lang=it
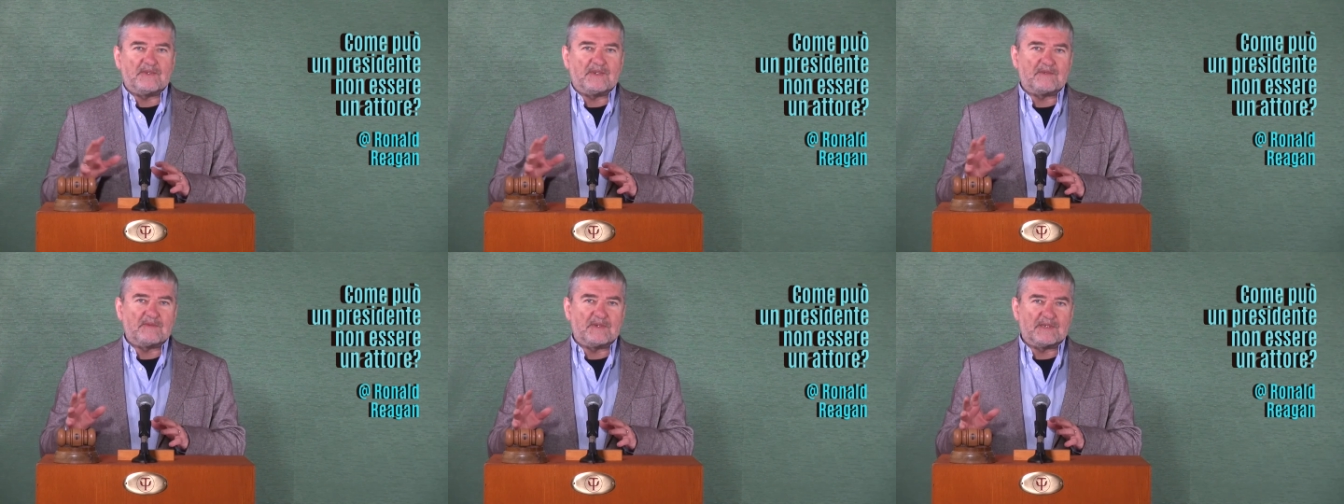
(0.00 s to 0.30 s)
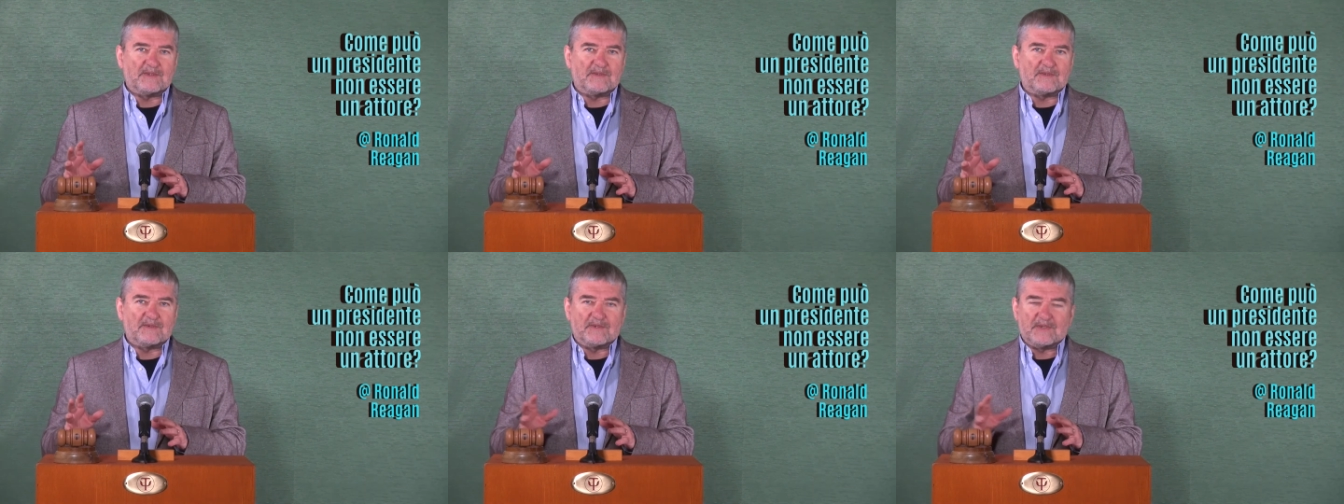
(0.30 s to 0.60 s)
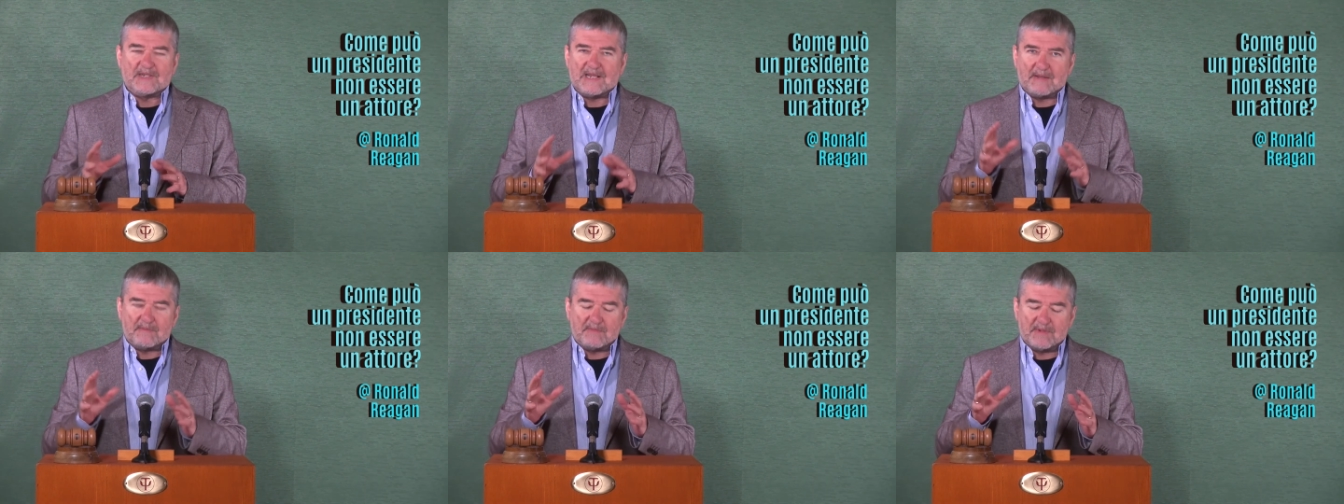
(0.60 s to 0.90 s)
di quanto
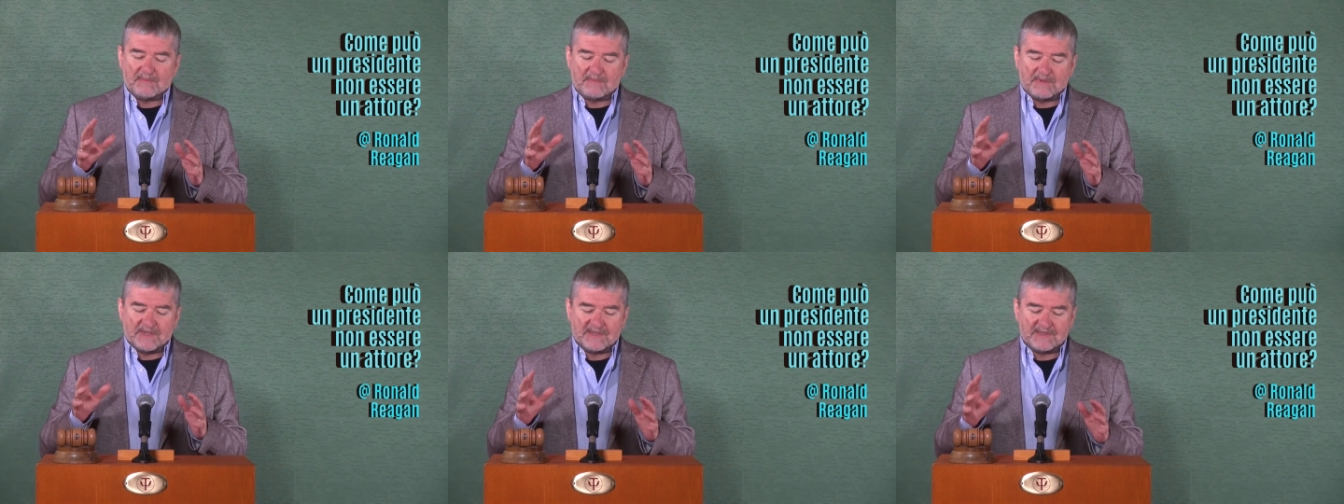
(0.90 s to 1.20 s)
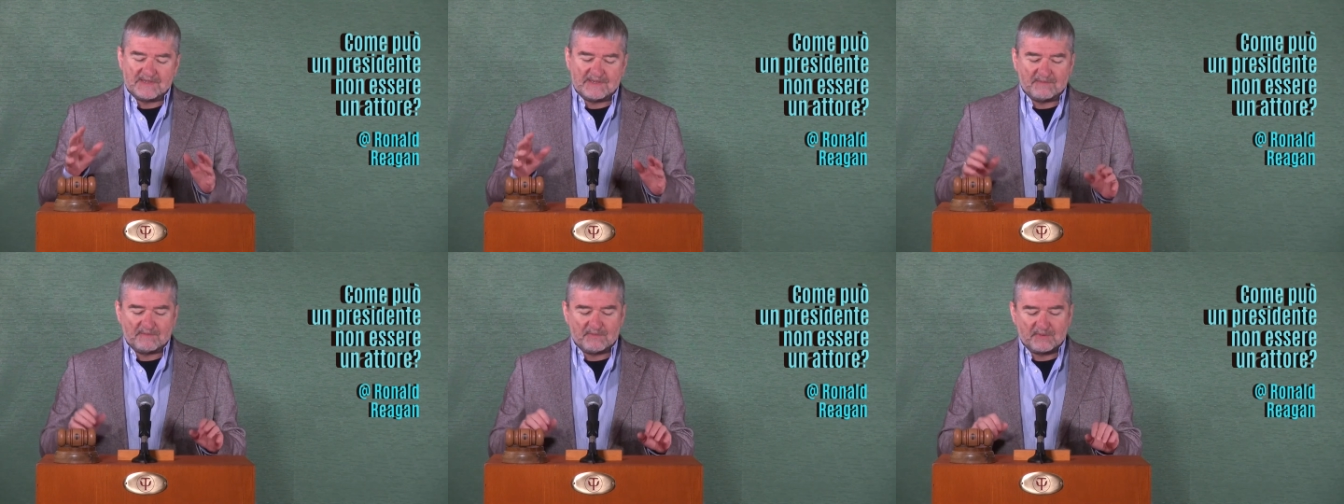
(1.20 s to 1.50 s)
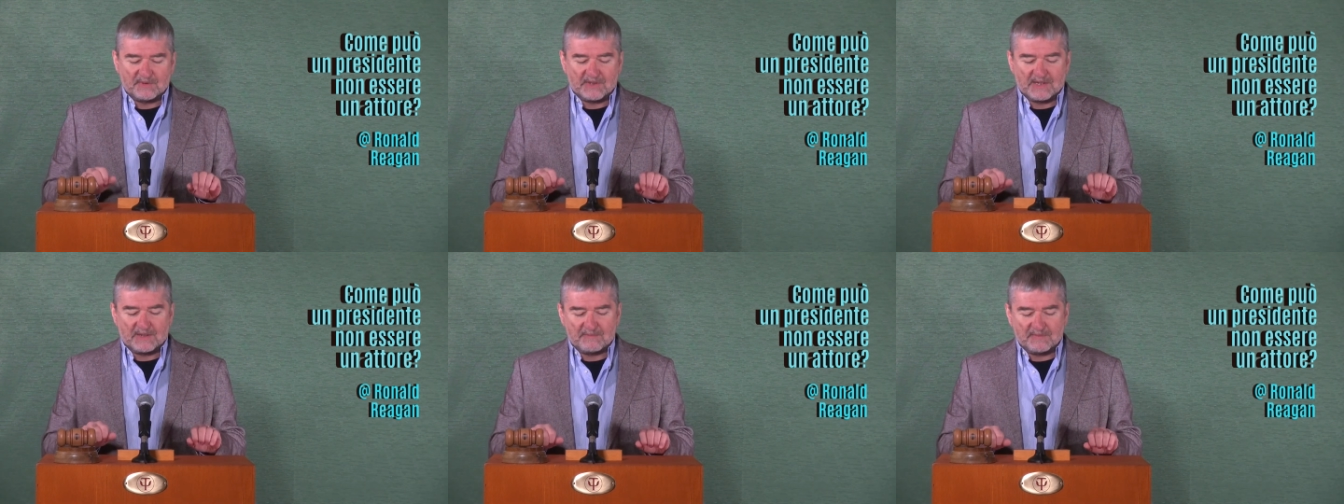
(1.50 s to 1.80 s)
ne abbia per
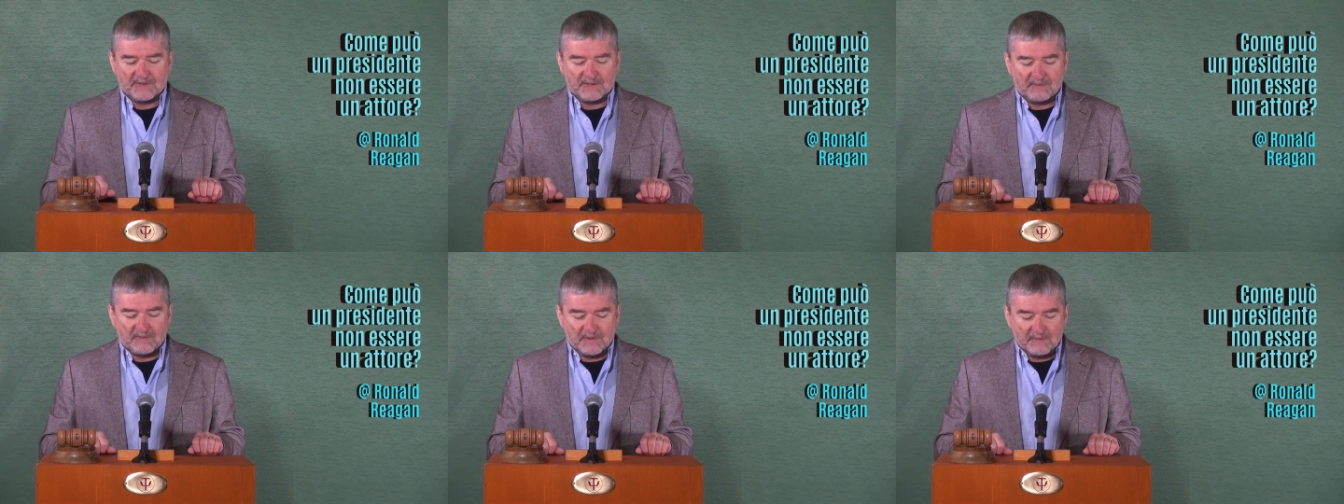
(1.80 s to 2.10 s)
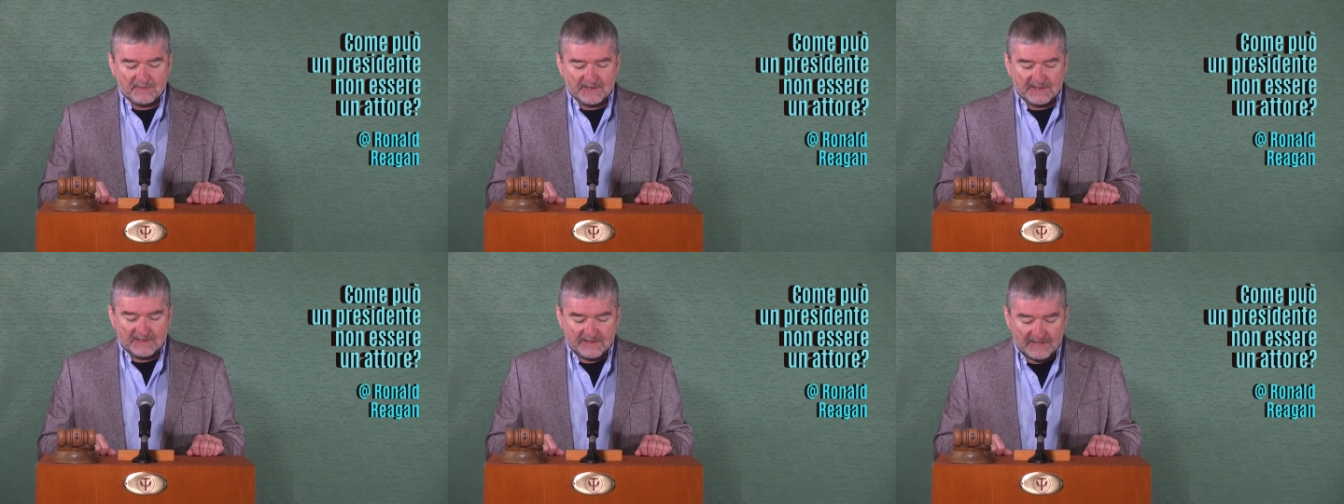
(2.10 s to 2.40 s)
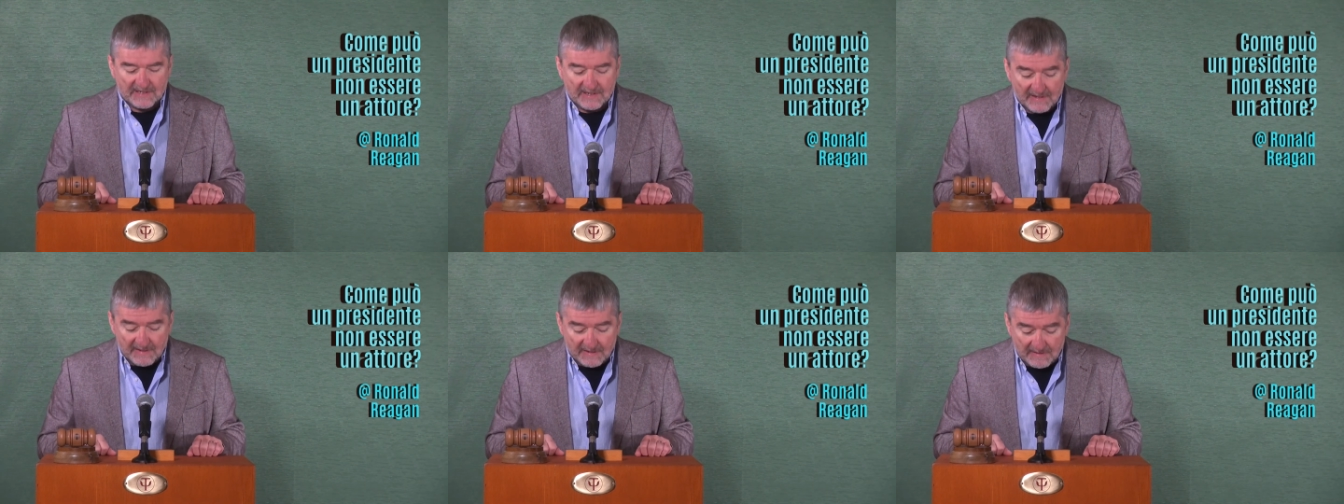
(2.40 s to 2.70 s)
esempio Trump
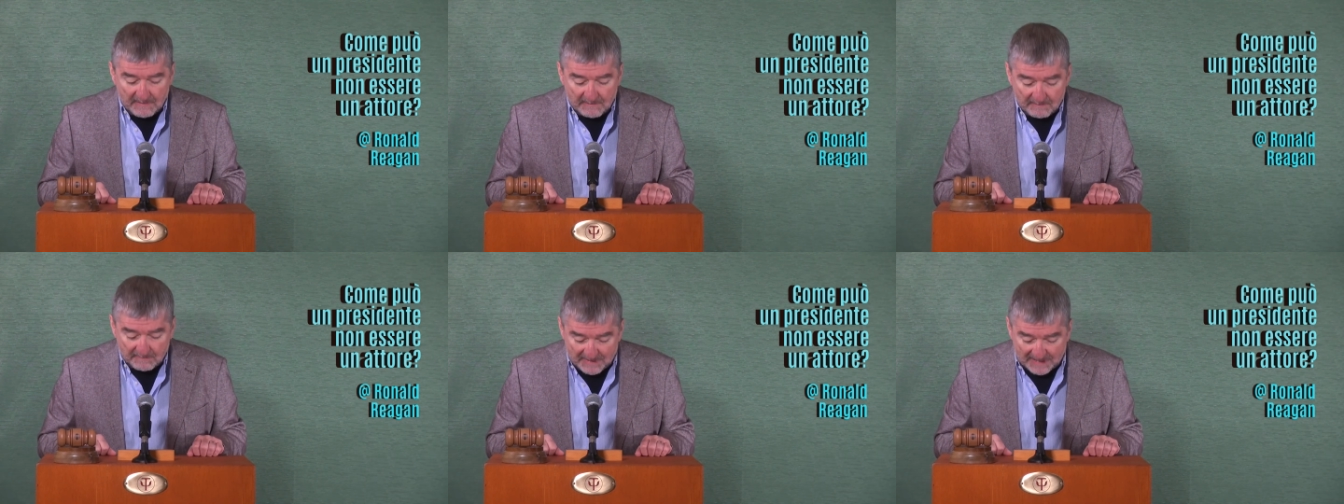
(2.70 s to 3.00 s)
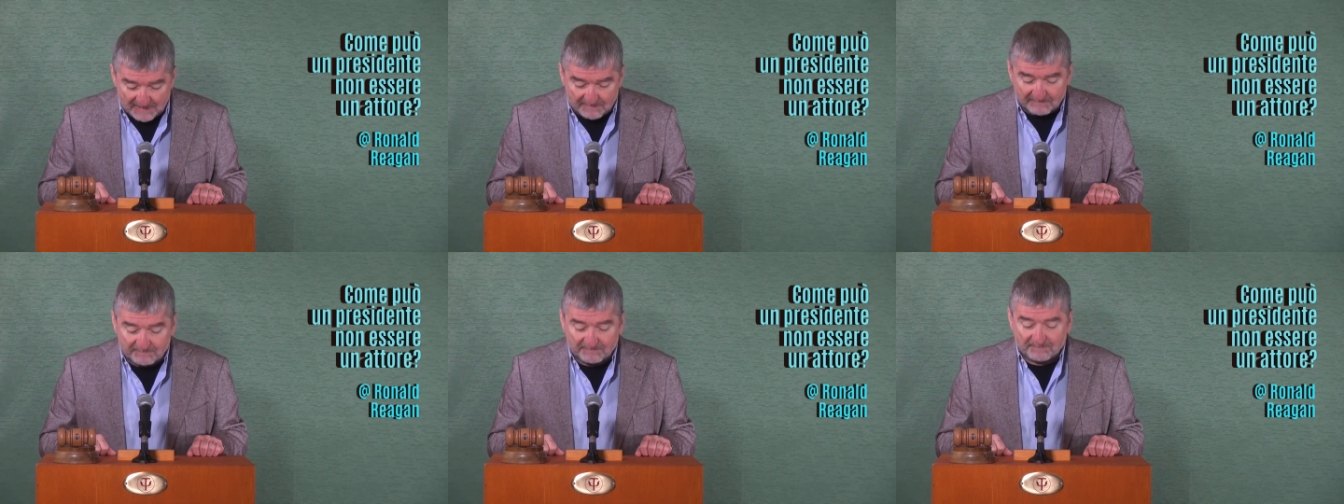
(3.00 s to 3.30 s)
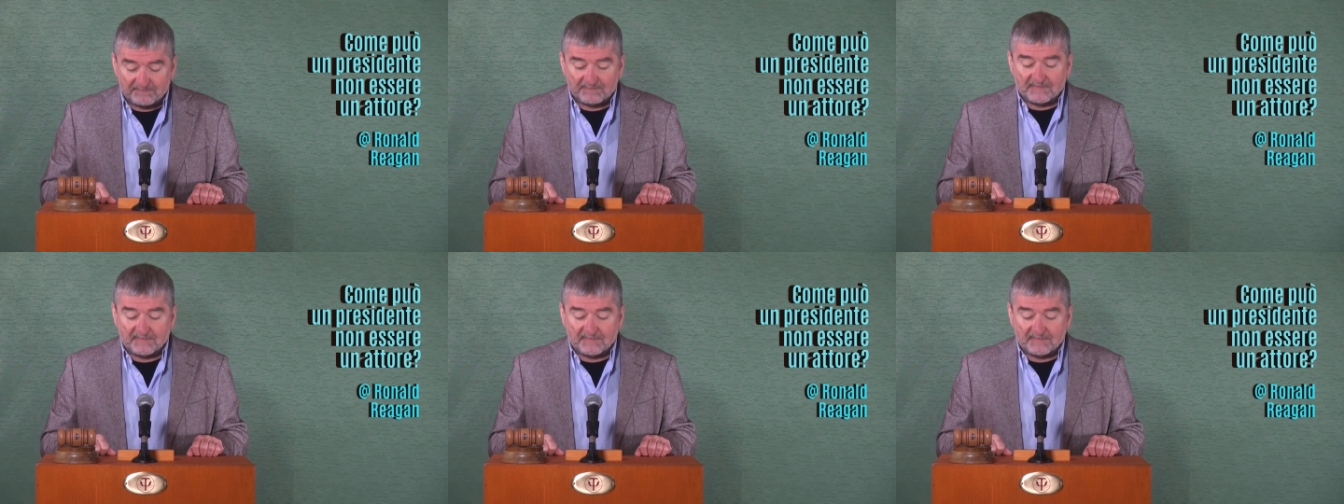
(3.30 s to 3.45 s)
attualmente, ma